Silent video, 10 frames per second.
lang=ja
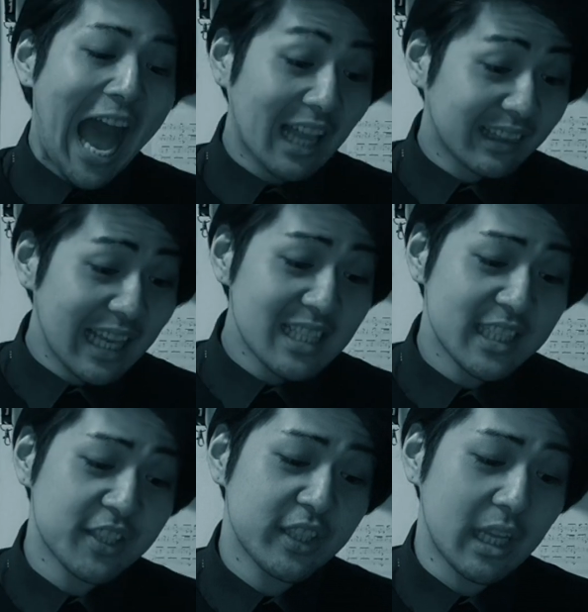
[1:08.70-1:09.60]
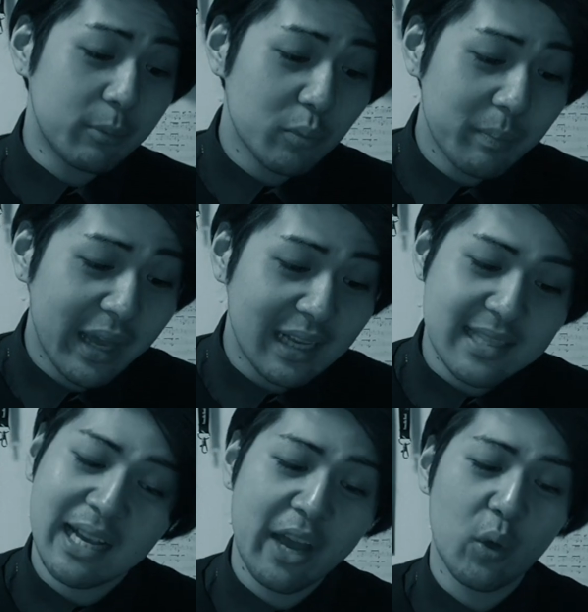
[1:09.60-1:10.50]
発展しすぎた文明が
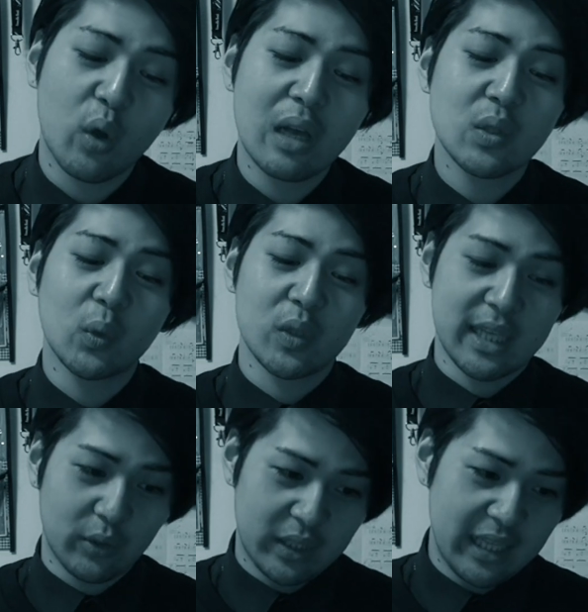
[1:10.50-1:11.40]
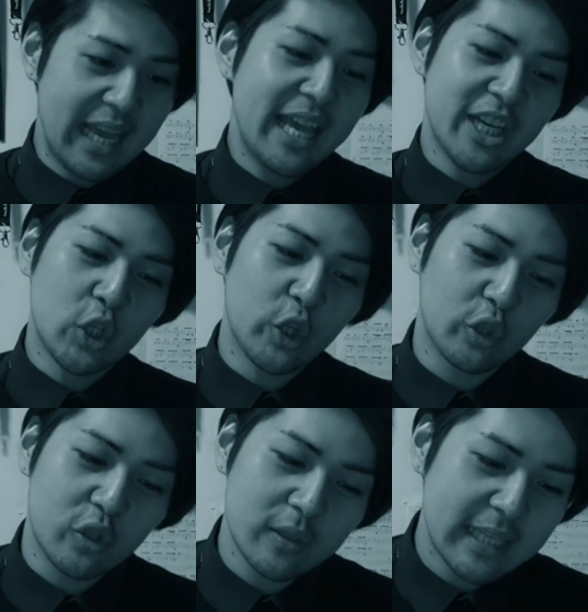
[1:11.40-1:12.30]
世界を壊そうとした時、一人
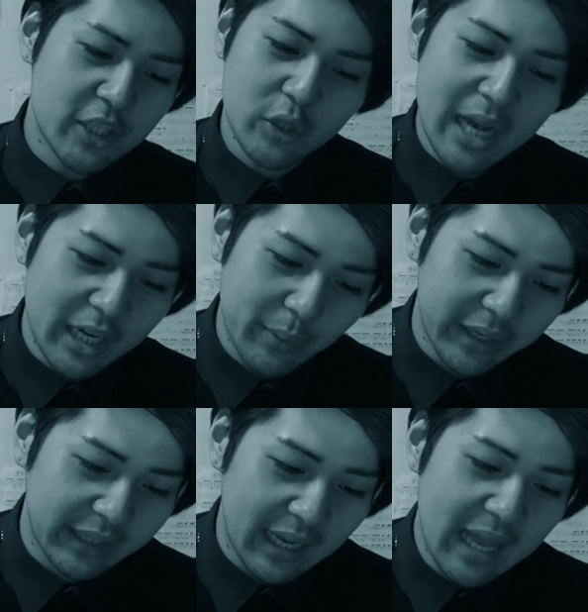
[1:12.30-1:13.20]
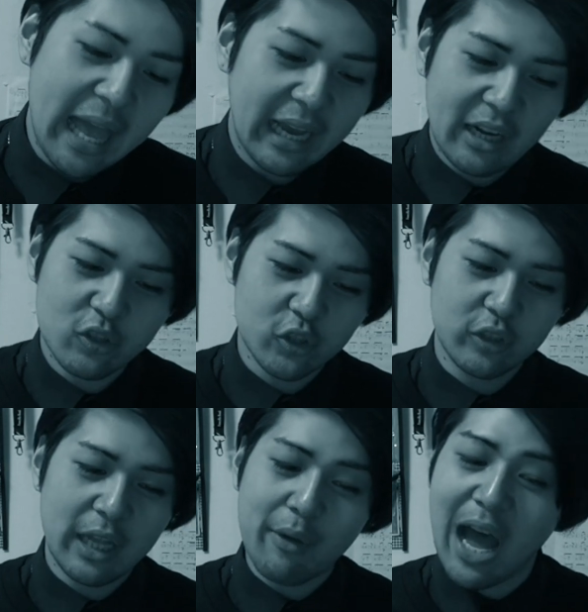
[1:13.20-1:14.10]
の救世主が現れた。彼女
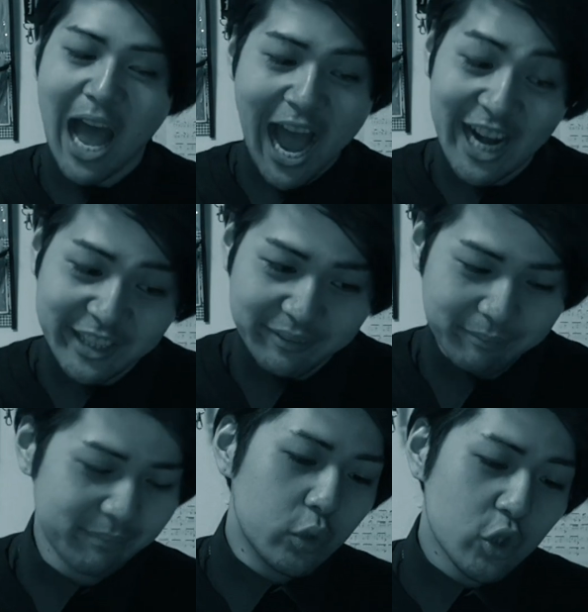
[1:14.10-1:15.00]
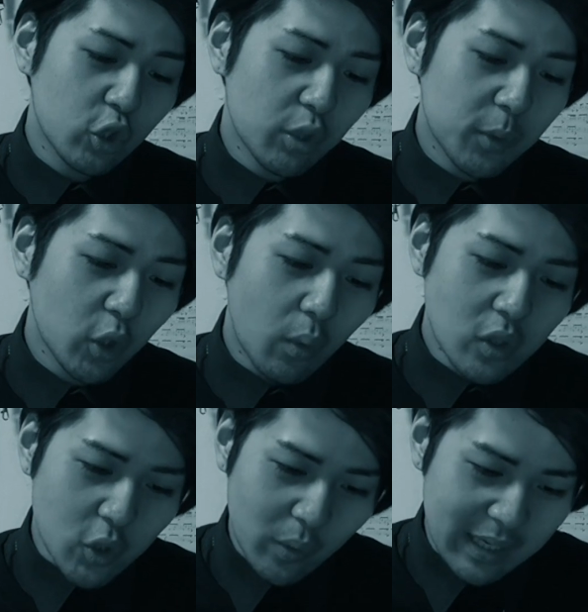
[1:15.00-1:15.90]
の名はアリン。不浄のもの
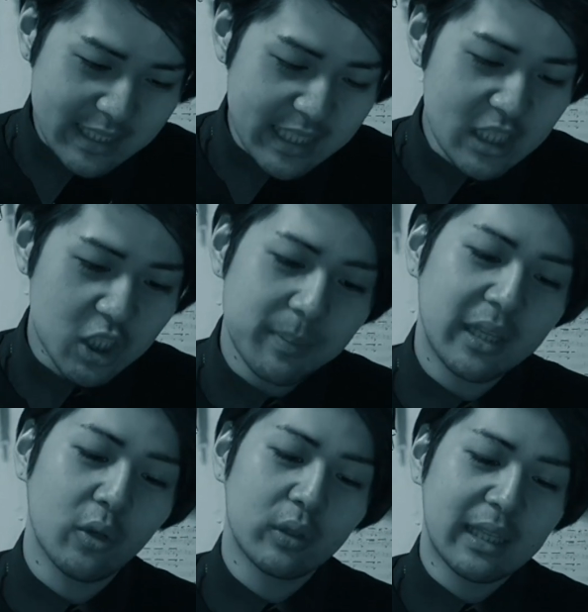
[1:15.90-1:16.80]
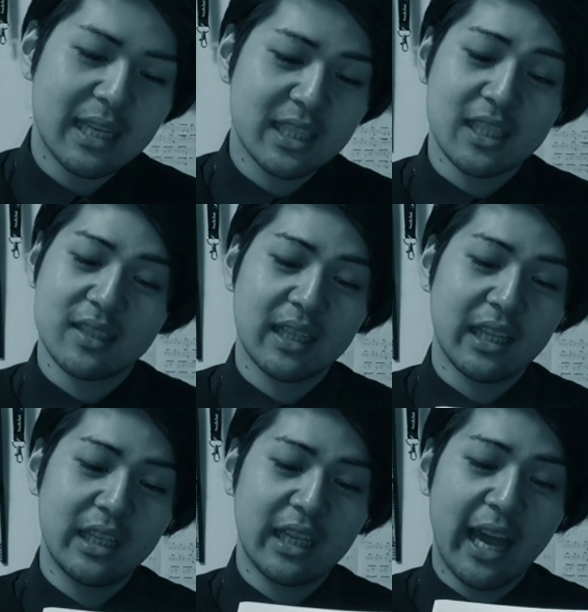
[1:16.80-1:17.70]
を浄化し、すべてを正しき
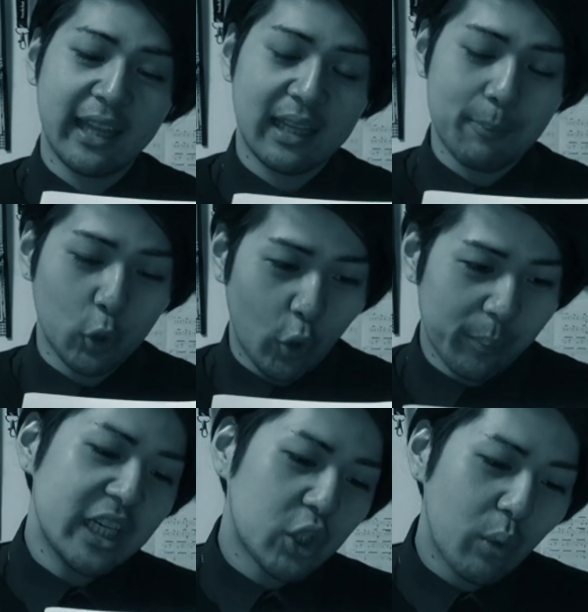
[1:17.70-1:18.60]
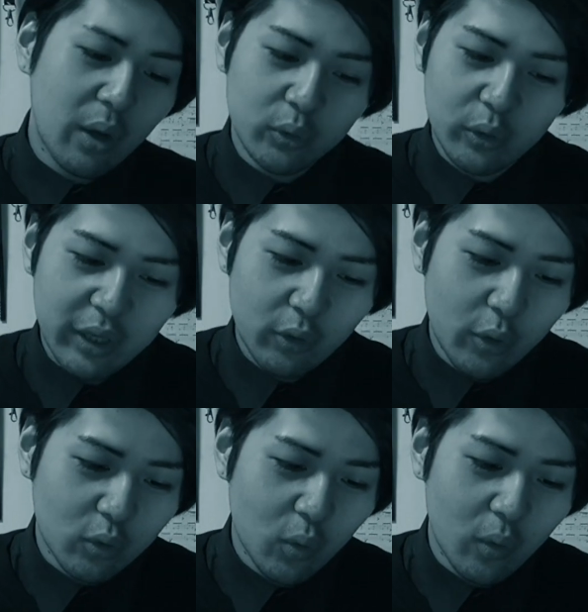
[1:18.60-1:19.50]
姿に変えたもの。人は己の
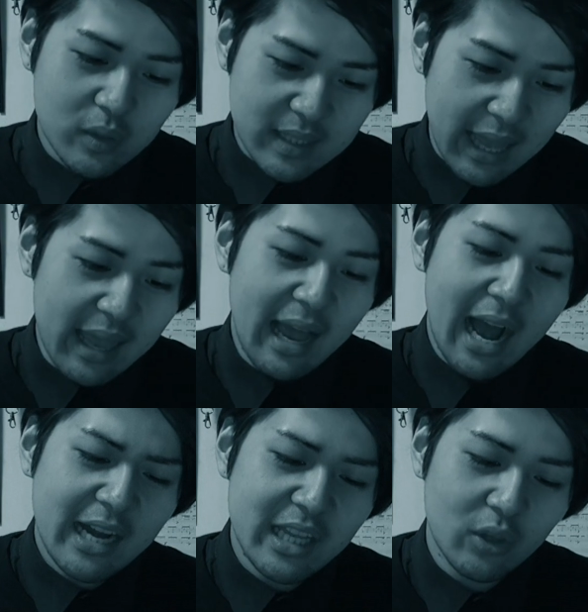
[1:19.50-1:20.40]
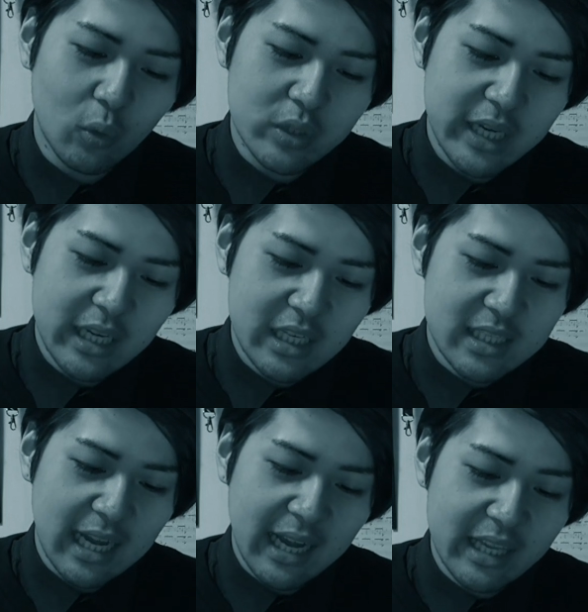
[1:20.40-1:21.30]
欲を捨て、アリンの教えに
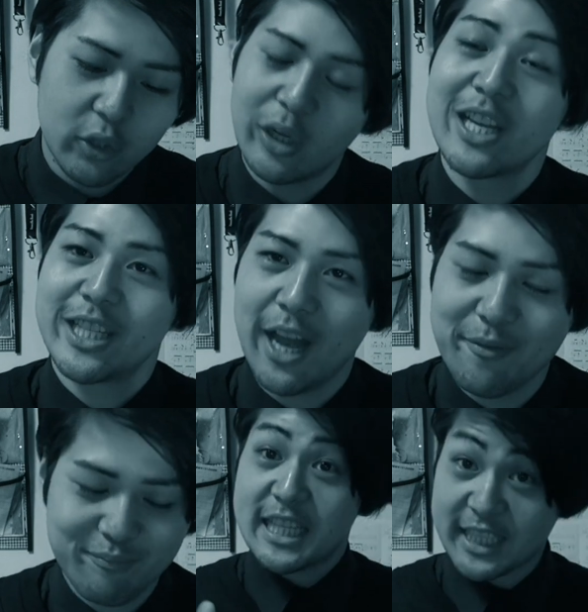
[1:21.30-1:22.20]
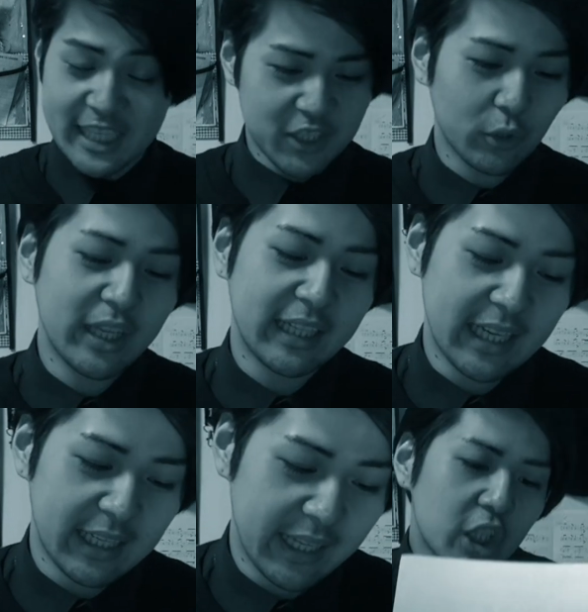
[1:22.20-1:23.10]
従い暮らした。しかし時が
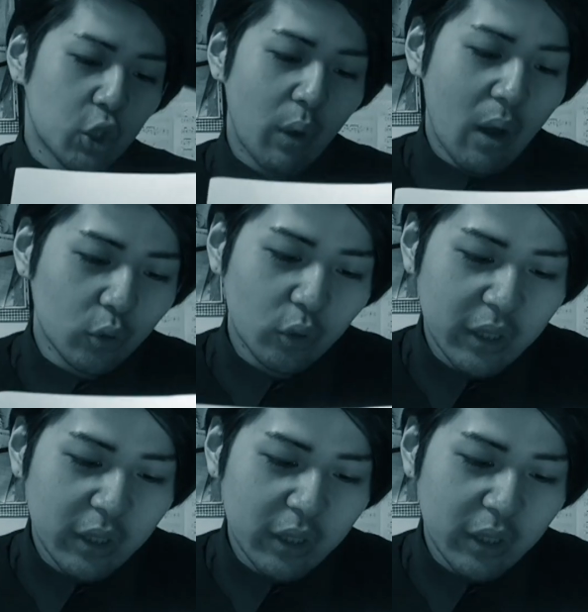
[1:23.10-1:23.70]
流れ、人は己